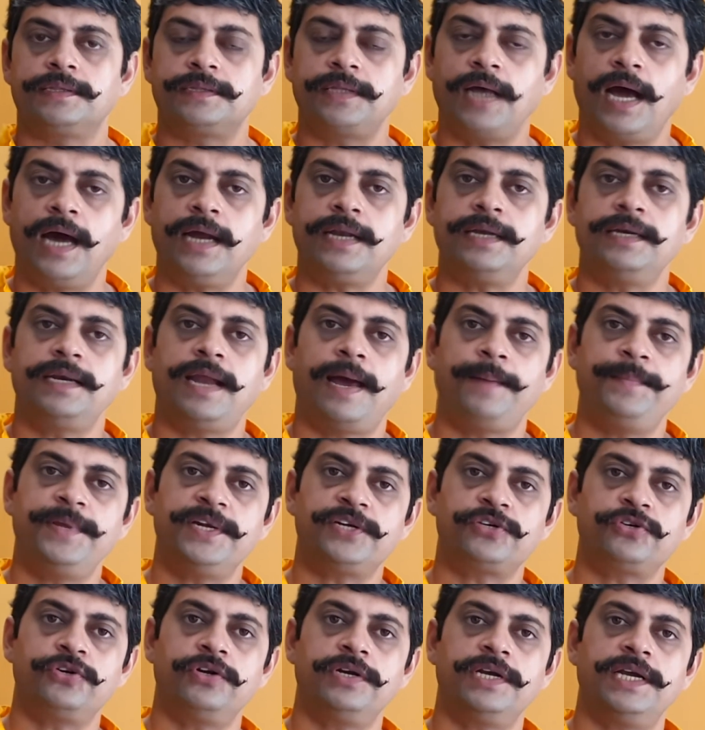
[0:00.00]
তার
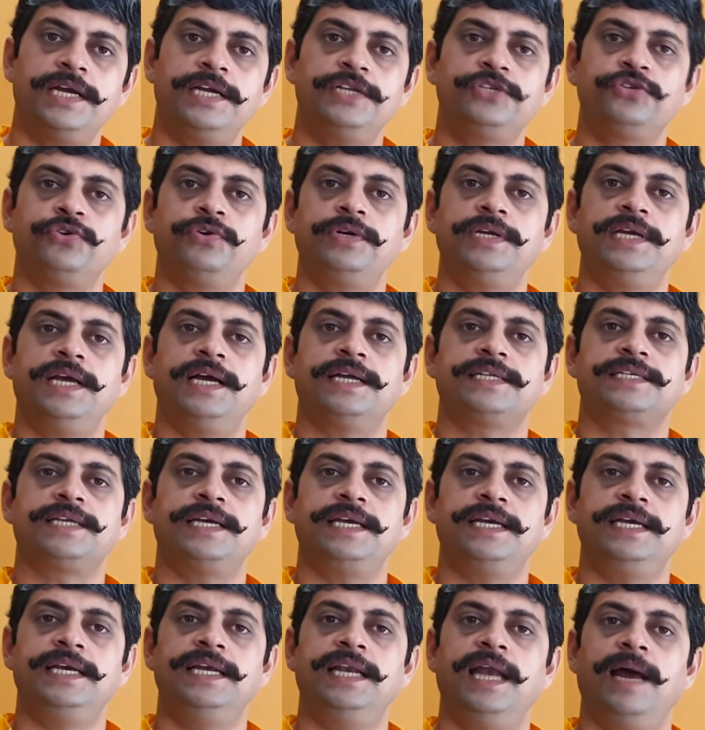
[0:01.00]
নামের সঙ্গে জড়িয়ে আছে
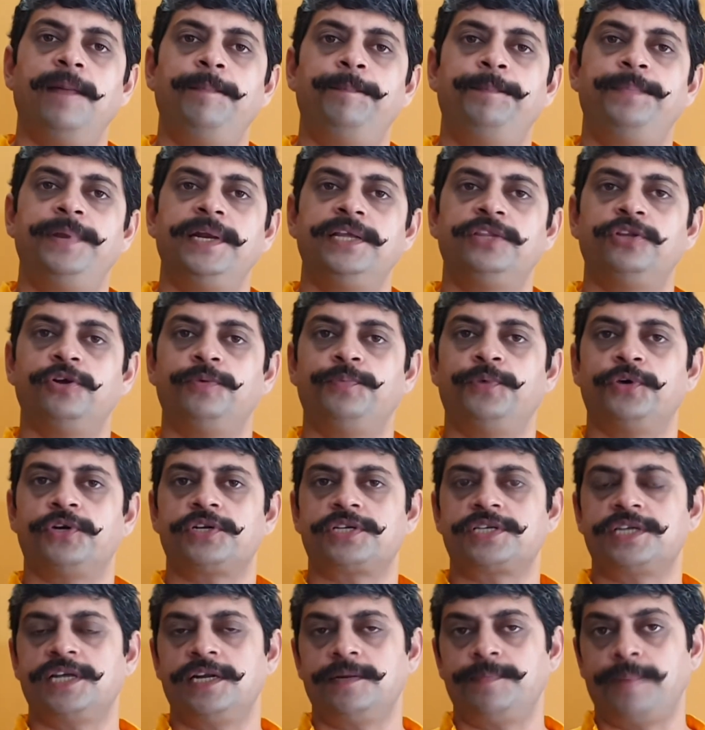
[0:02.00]
ইলাবৃত
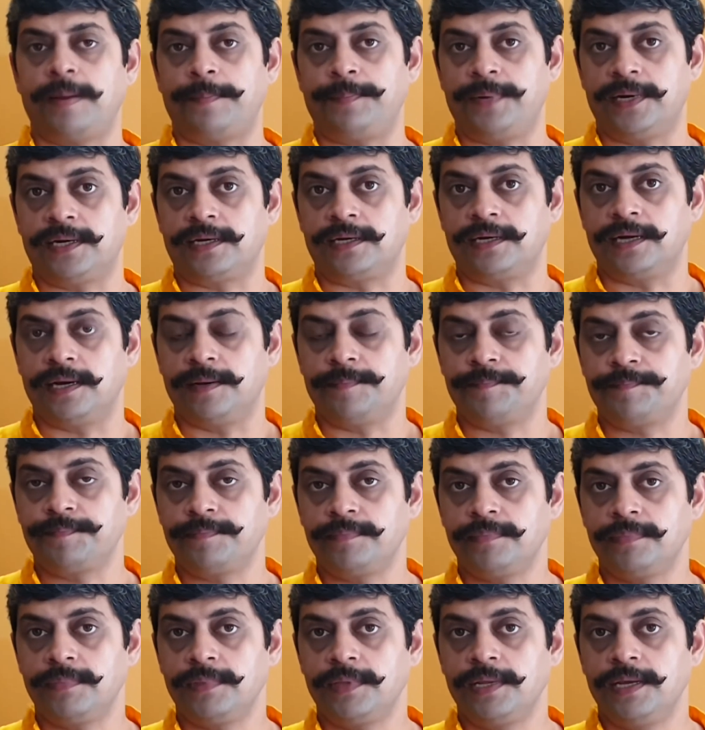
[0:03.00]
বর্ষের ব্যাপারটা
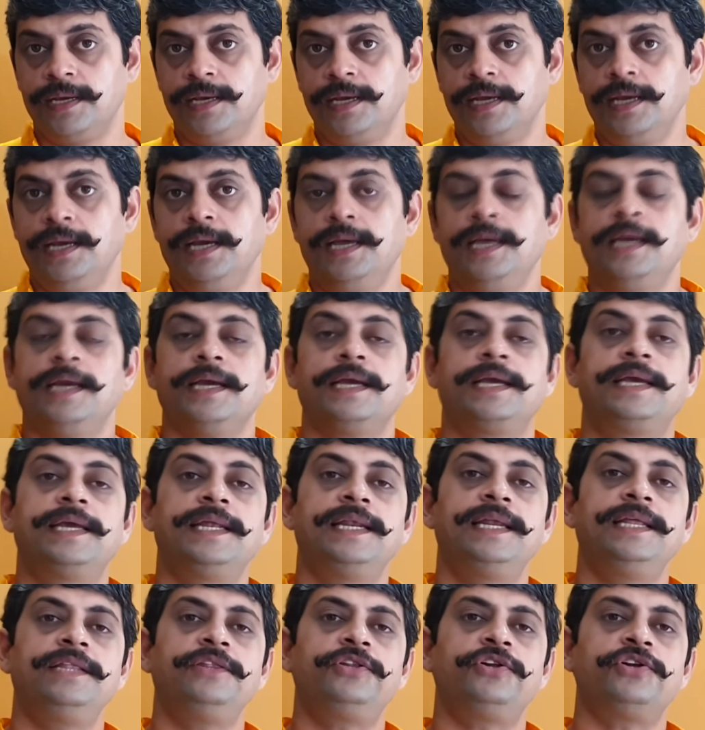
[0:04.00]

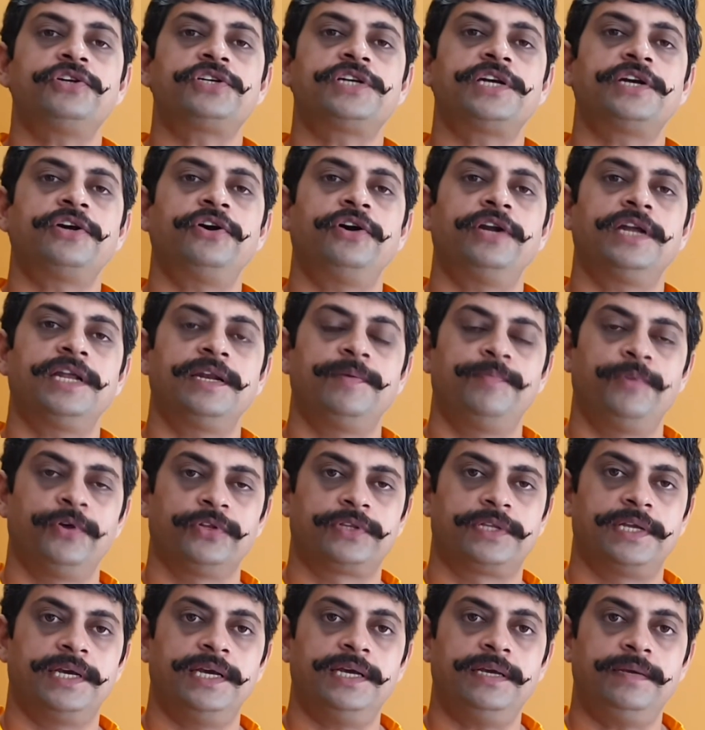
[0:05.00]
গিরীন্দ্র শেখরের
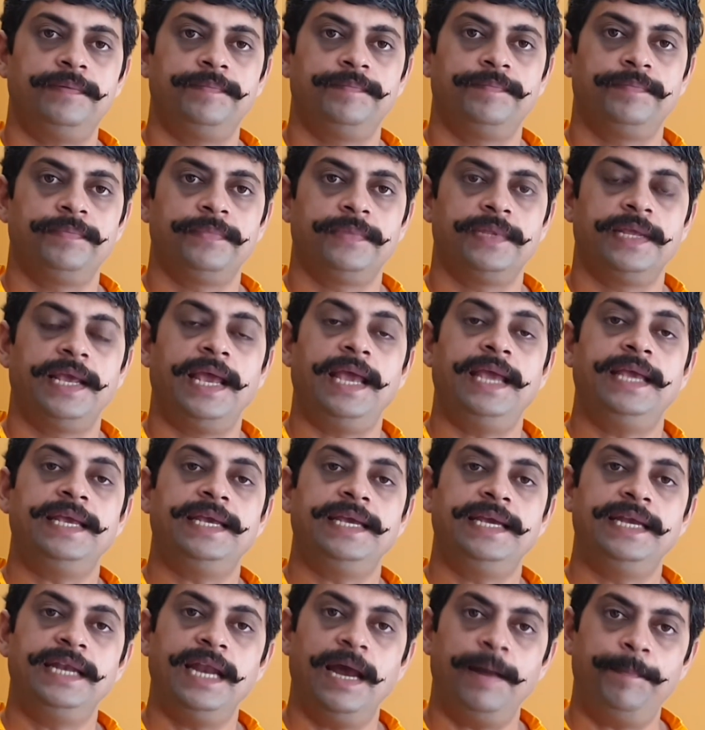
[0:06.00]
মতে এই
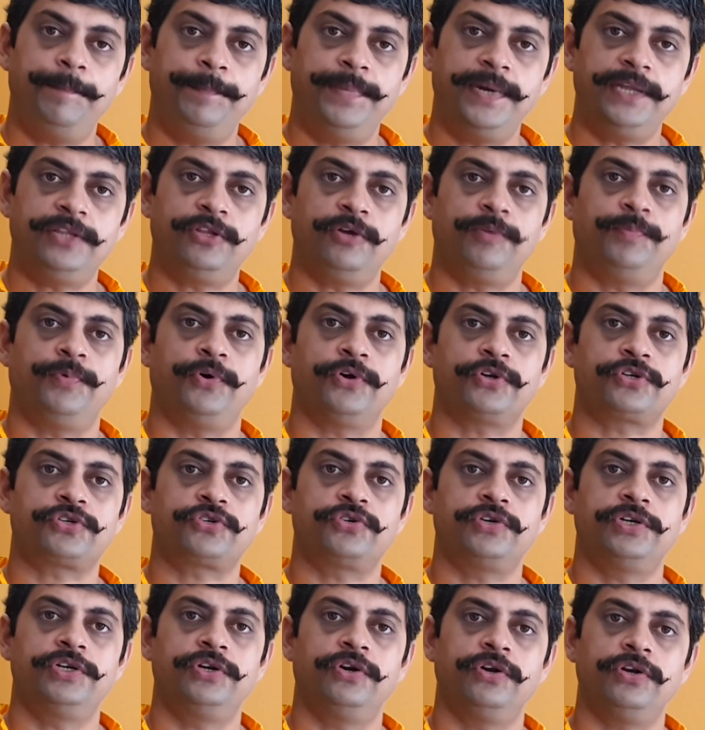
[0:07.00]
ইলাবৃত
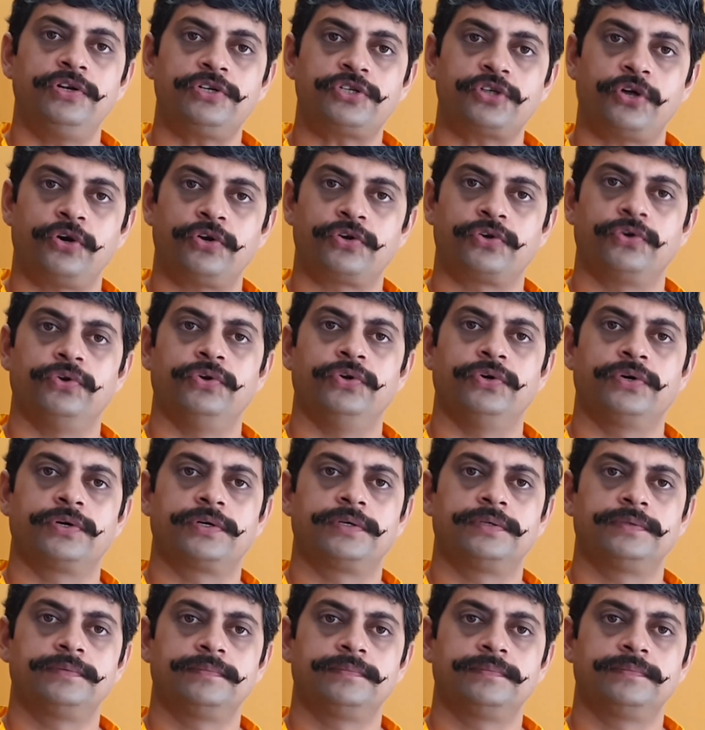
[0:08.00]
বর্ষই হলো স্বর্গলোক